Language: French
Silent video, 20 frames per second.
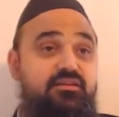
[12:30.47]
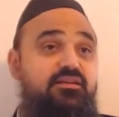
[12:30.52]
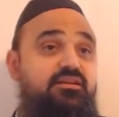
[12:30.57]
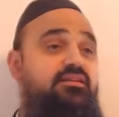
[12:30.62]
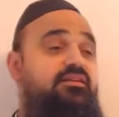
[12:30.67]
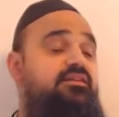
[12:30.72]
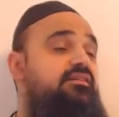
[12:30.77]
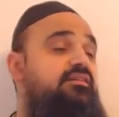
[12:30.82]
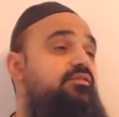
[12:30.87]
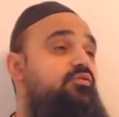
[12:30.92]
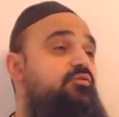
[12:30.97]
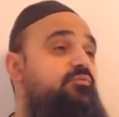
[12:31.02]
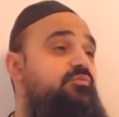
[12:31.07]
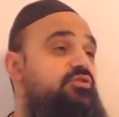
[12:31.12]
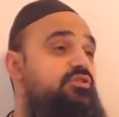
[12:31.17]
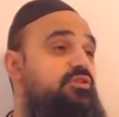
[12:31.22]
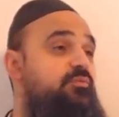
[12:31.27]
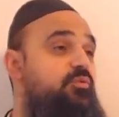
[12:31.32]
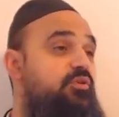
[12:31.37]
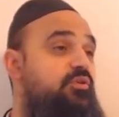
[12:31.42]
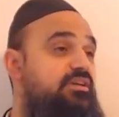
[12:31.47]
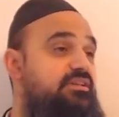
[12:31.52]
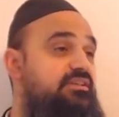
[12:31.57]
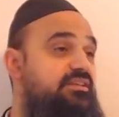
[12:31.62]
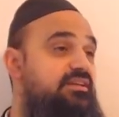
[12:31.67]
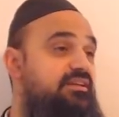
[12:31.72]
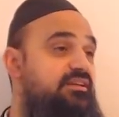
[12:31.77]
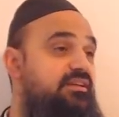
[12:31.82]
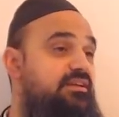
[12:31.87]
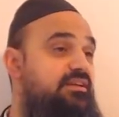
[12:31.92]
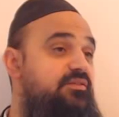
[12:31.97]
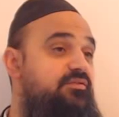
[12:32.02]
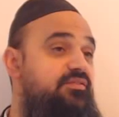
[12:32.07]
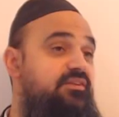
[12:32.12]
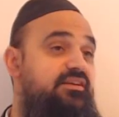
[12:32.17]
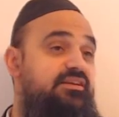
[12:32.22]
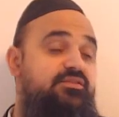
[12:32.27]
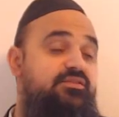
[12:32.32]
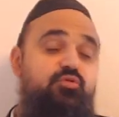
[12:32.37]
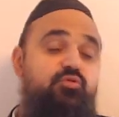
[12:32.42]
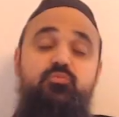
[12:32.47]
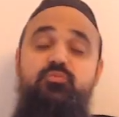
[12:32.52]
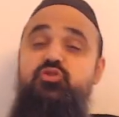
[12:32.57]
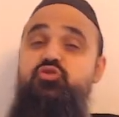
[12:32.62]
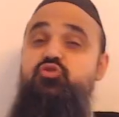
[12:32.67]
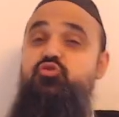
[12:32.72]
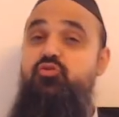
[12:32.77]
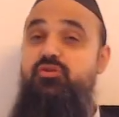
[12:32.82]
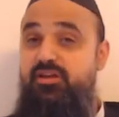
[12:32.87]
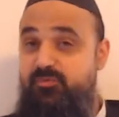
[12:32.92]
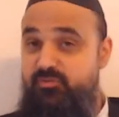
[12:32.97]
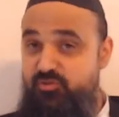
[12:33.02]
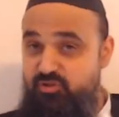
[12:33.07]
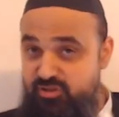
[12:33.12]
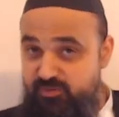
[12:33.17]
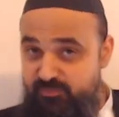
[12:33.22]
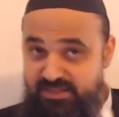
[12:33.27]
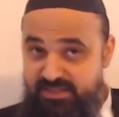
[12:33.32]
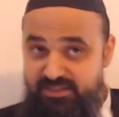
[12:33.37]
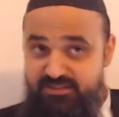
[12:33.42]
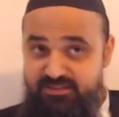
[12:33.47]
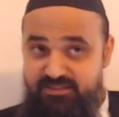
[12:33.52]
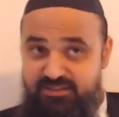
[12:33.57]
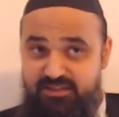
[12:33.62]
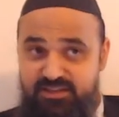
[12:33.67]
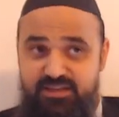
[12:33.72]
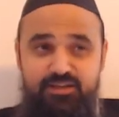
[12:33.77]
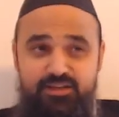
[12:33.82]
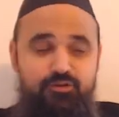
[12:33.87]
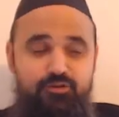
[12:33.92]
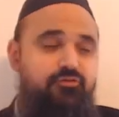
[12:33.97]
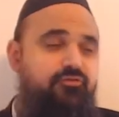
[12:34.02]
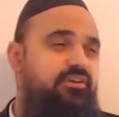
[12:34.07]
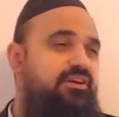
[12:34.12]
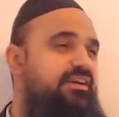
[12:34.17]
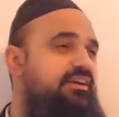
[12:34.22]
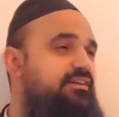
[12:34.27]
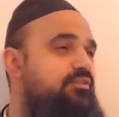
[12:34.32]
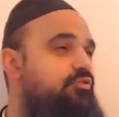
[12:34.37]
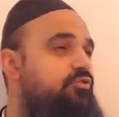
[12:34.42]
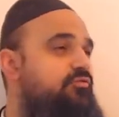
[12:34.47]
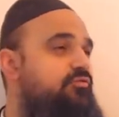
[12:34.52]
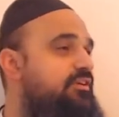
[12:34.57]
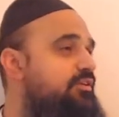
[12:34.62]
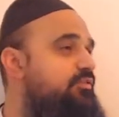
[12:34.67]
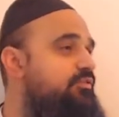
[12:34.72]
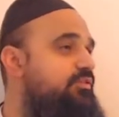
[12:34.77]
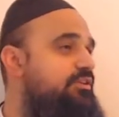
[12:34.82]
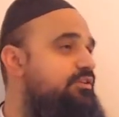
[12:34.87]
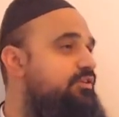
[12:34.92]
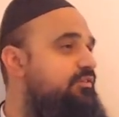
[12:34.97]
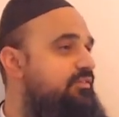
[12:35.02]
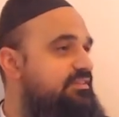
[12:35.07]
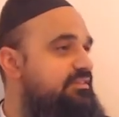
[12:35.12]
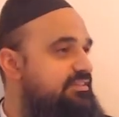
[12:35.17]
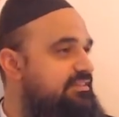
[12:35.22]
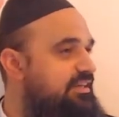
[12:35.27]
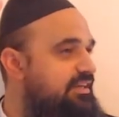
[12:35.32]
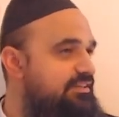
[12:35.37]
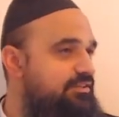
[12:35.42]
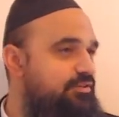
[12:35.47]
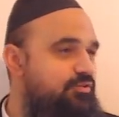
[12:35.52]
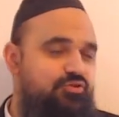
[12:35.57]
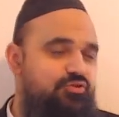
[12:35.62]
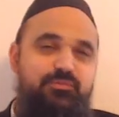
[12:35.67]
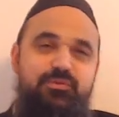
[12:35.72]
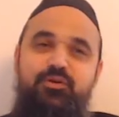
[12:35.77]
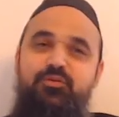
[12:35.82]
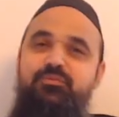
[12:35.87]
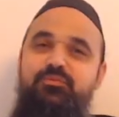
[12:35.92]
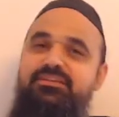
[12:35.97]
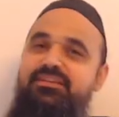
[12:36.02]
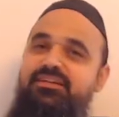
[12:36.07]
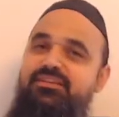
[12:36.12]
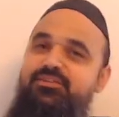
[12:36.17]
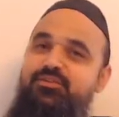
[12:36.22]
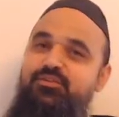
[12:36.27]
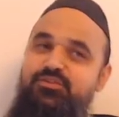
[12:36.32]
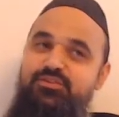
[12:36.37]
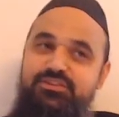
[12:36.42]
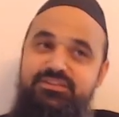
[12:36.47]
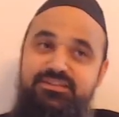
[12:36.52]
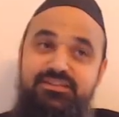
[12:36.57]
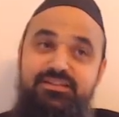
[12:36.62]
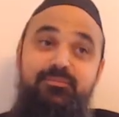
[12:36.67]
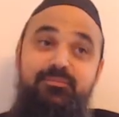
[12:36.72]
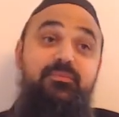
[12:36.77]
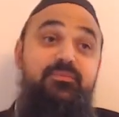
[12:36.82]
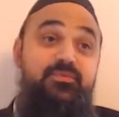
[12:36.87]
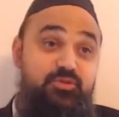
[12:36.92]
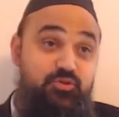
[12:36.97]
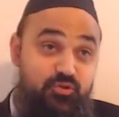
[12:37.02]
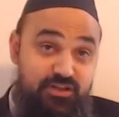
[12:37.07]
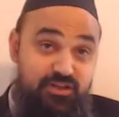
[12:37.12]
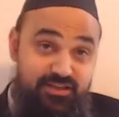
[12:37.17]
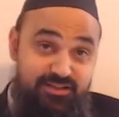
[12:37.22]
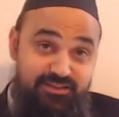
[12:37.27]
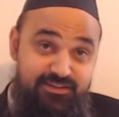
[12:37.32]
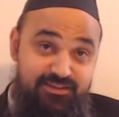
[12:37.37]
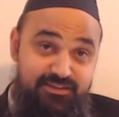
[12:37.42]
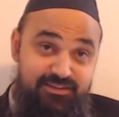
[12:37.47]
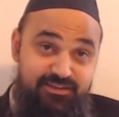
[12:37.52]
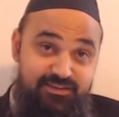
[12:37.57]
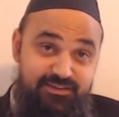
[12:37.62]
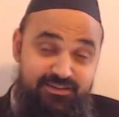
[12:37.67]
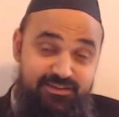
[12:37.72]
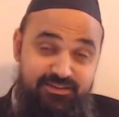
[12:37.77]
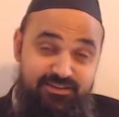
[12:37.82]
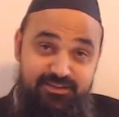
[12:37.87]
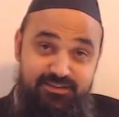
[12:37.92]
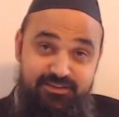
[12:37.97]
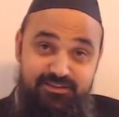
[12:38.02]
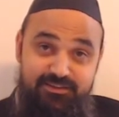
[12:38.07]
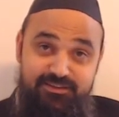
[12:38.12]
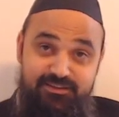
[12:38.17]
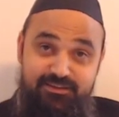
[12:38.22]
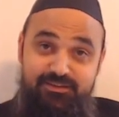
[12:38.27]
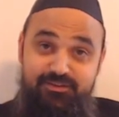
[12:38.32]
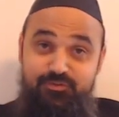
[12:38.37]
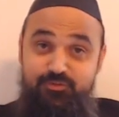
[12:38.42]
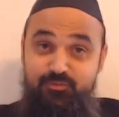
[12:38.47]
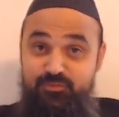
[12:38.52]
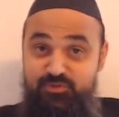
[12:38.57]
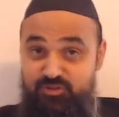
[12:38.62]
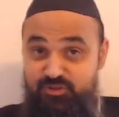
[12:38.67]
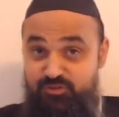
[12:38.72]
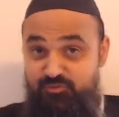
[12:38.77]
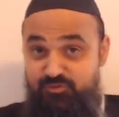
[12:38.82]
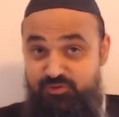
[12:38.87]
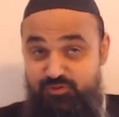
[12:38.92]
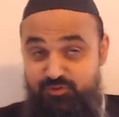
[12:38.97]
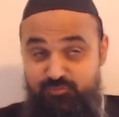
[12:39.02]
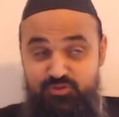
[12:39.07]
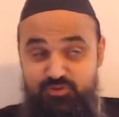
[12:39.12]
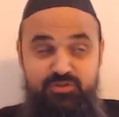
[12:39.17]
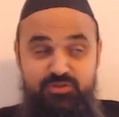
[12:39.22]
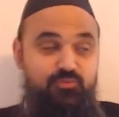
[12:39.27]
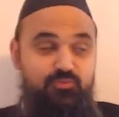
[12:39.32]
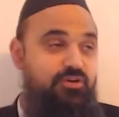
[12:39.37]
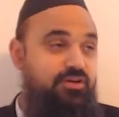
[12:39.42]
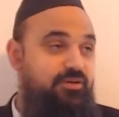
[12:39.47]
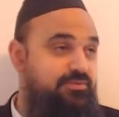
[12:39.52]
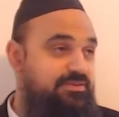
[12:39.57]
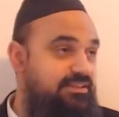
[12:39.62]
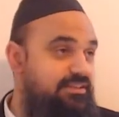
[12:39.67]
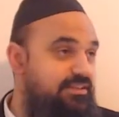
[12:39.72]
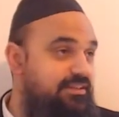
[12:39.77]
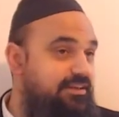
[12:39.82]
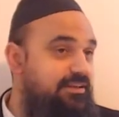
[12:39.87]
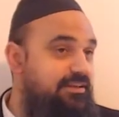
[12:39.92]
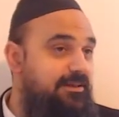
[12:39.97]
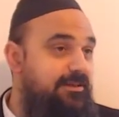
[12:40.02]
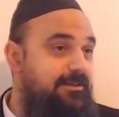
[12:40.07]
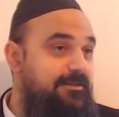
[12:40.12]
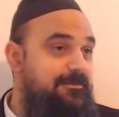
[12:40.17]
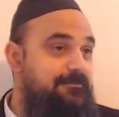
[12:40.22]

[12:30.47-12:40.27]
Euh, le Mishnah il dit quelqu'un qui fait un Issour Beshogeg le Shabbat, il doit faire 80 ou 90 tarniot, je ne sais pas combien de tarniot il dit, il n'a pas Beshogeg. Le Mishnah comme ça il écrit.